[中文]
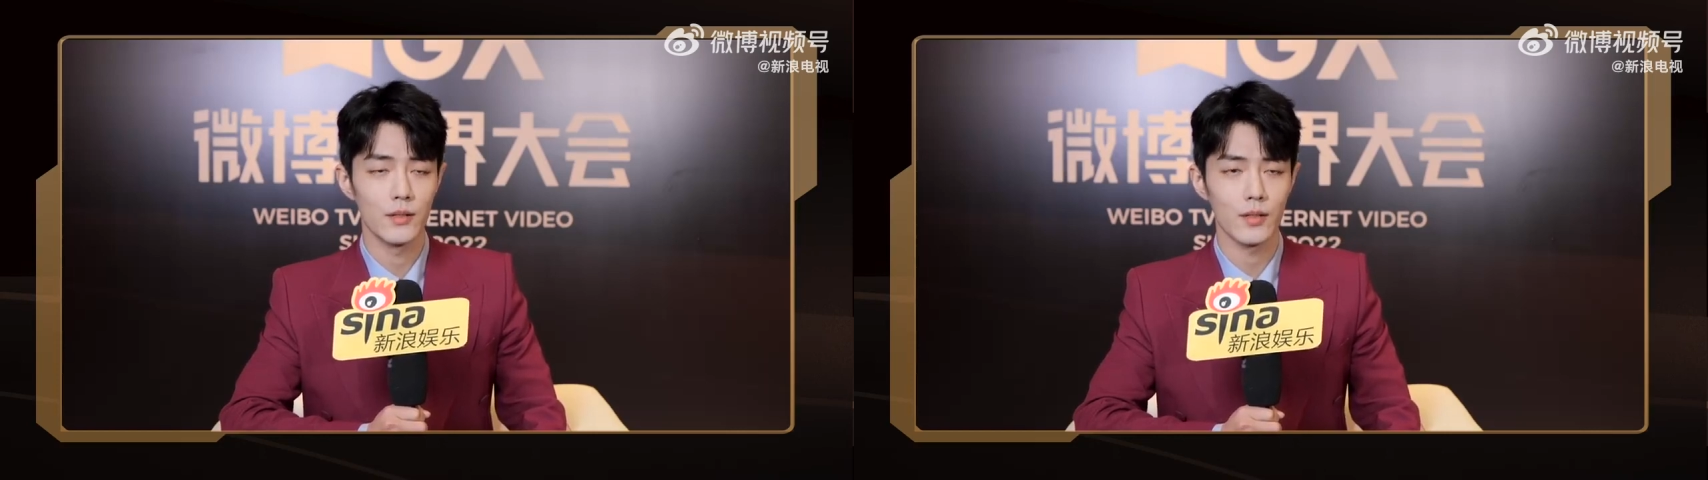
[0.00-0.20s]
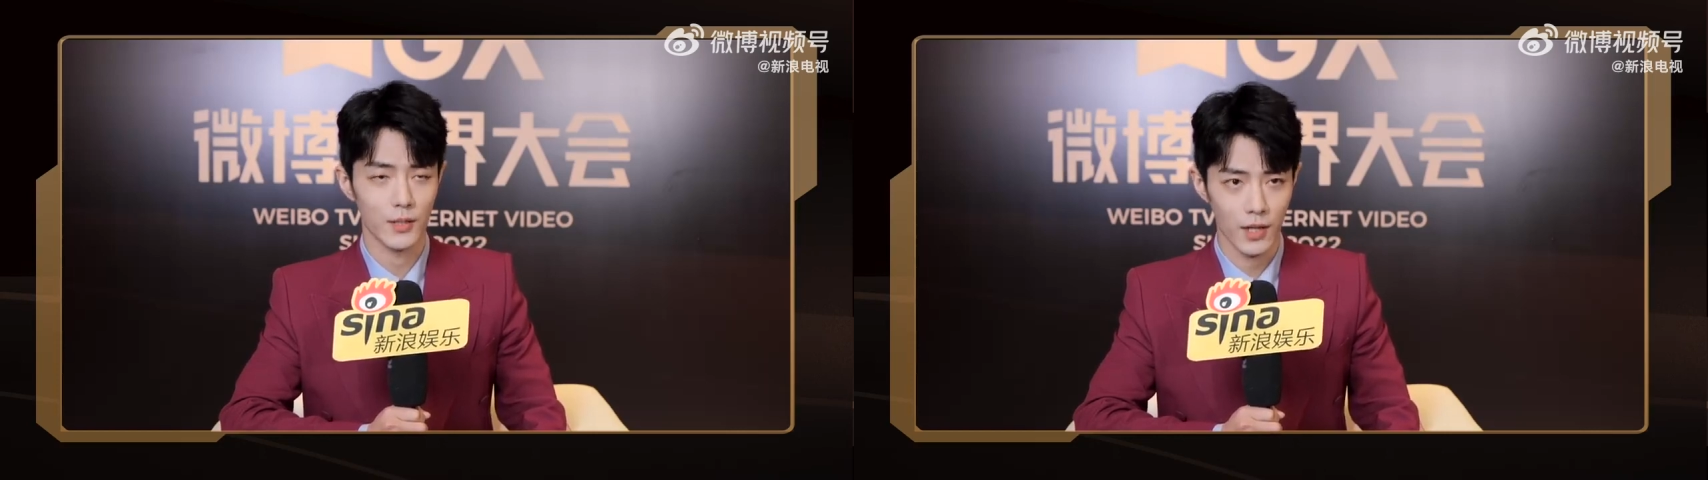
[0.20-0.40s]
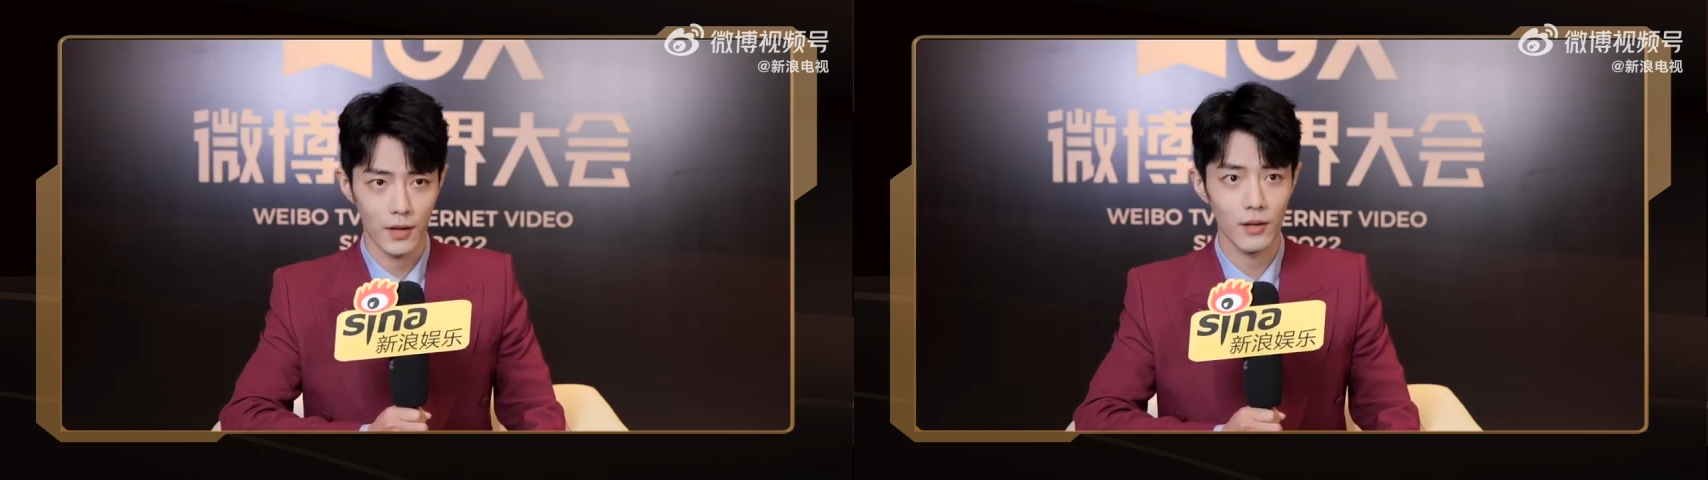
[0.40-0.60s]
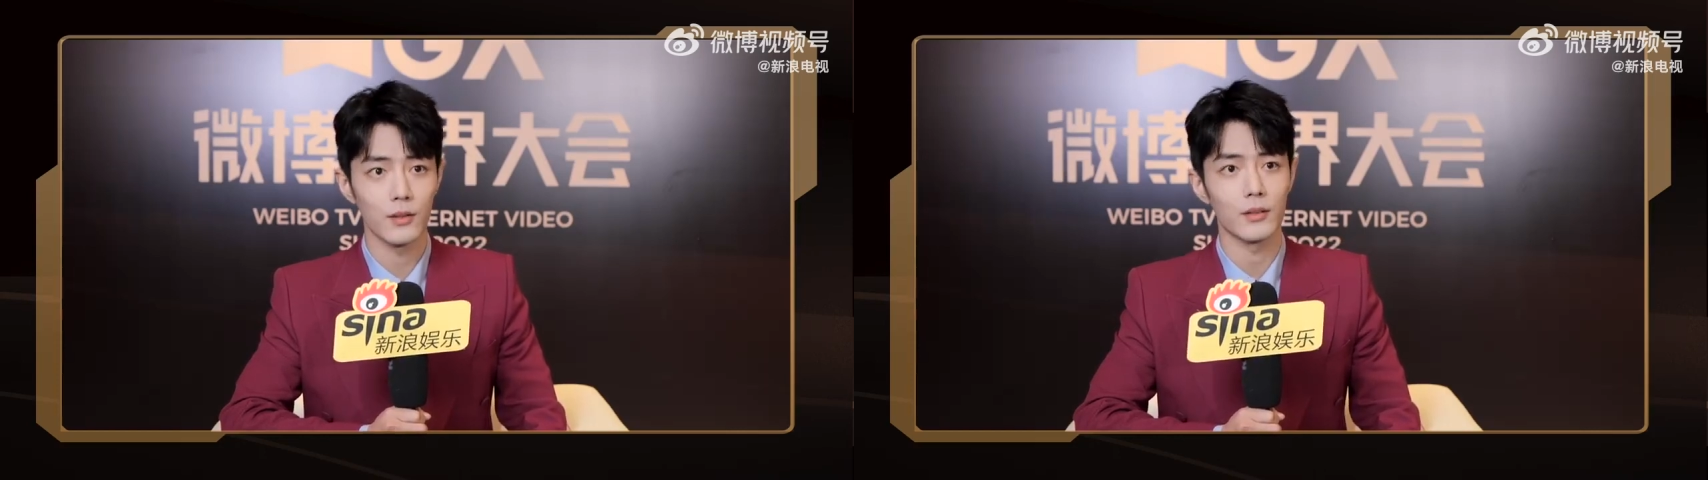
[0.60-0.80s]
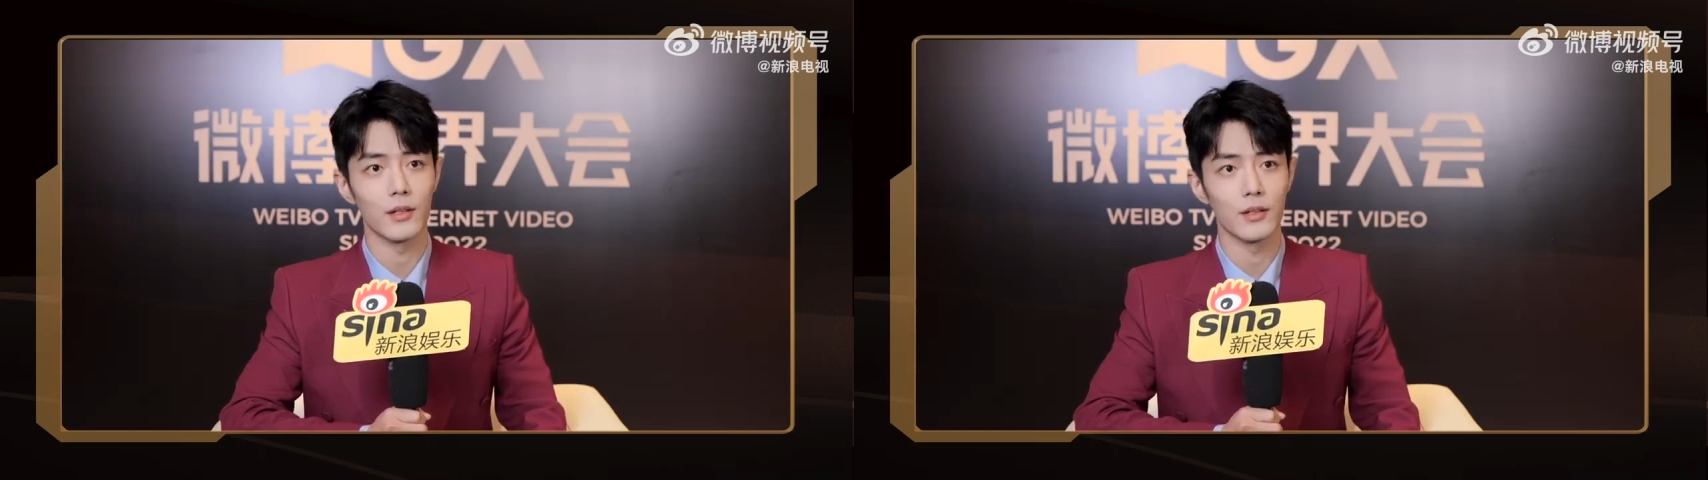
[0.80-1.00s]
早
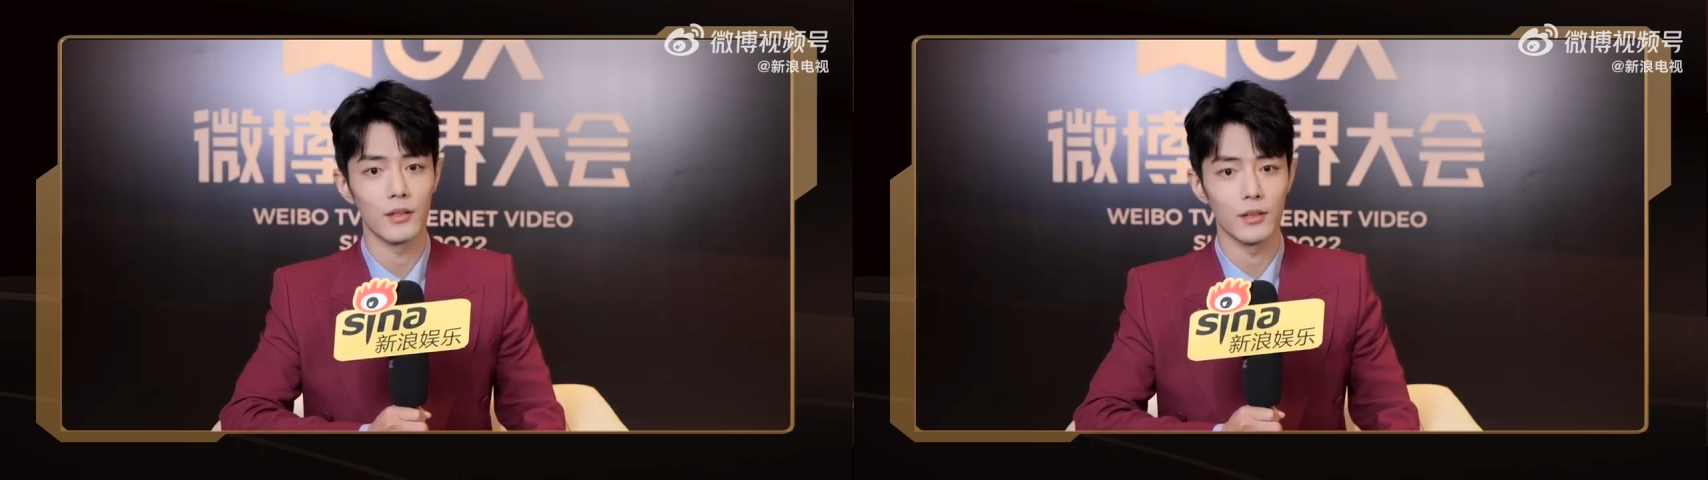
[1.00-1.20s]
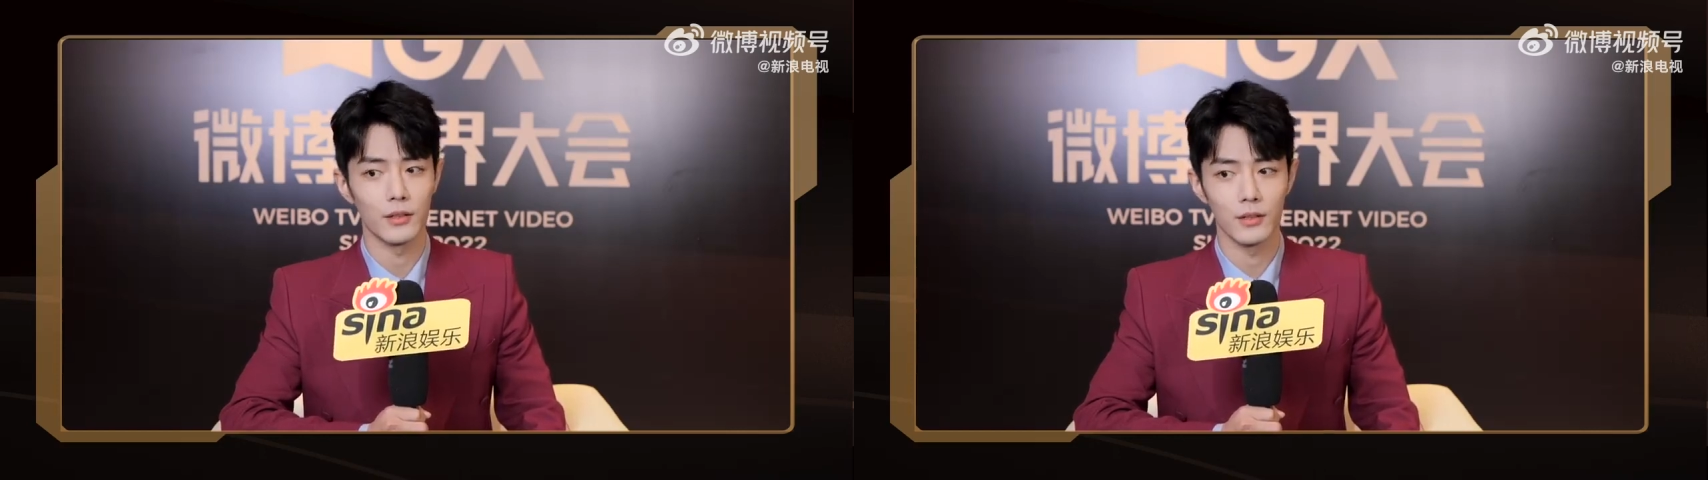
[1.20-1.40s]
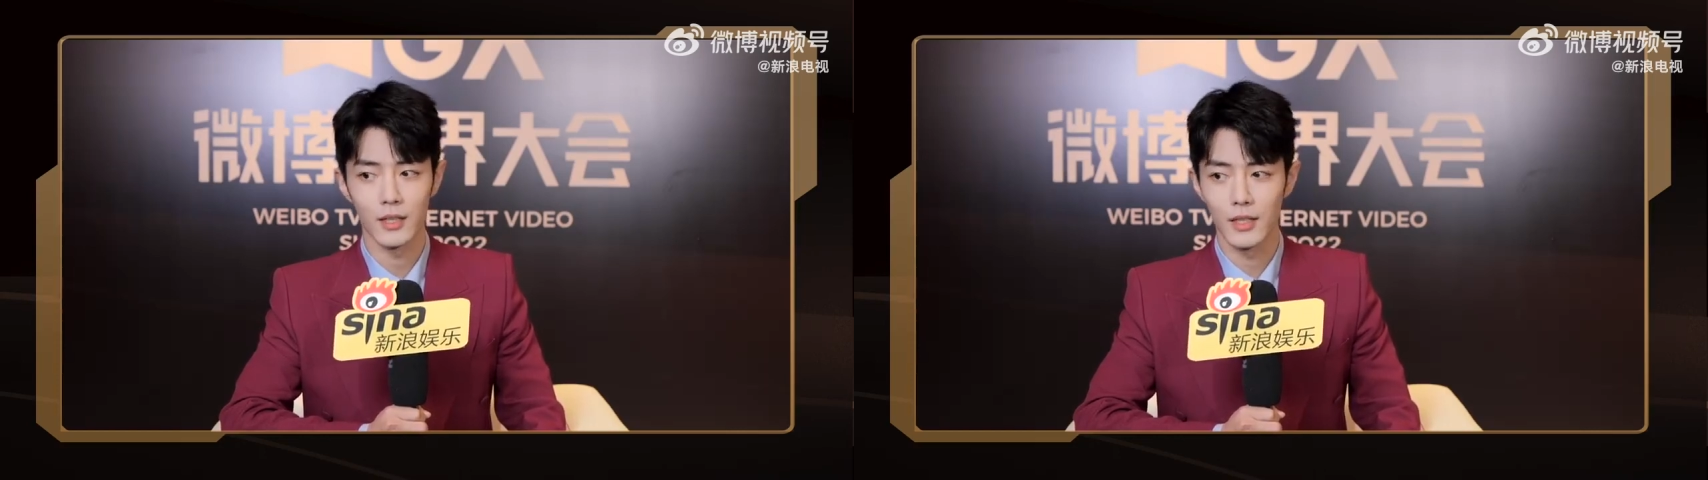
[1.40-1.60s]
操，然后